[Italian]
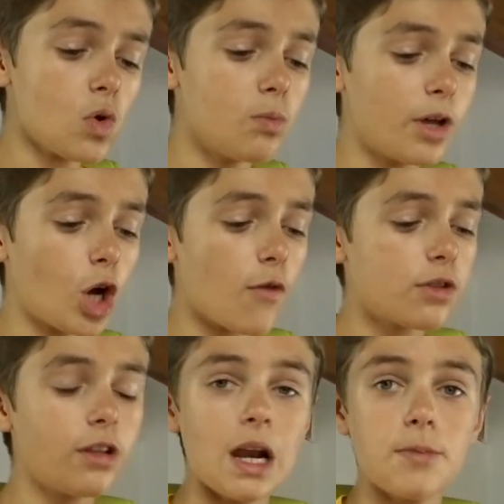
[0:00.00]
un
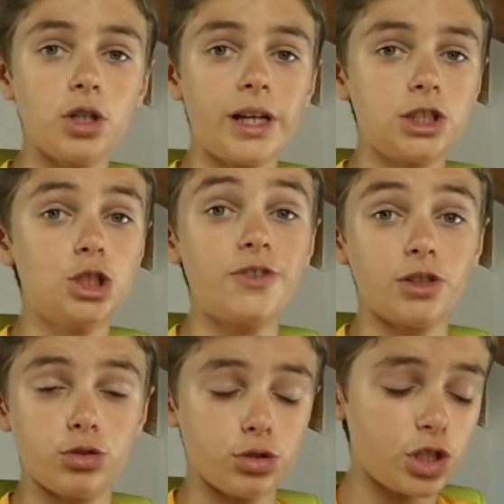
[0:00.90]
microfono dalla modica cifra
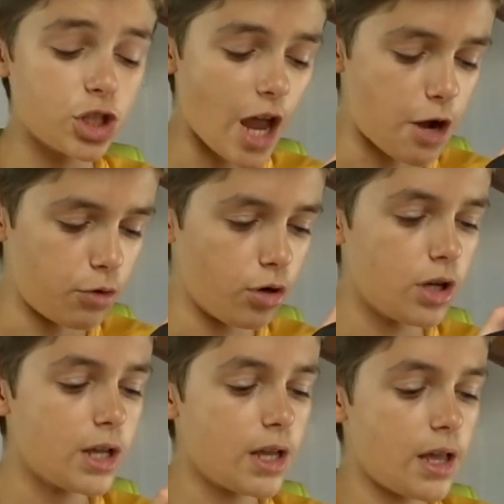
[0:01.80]
di 12 euro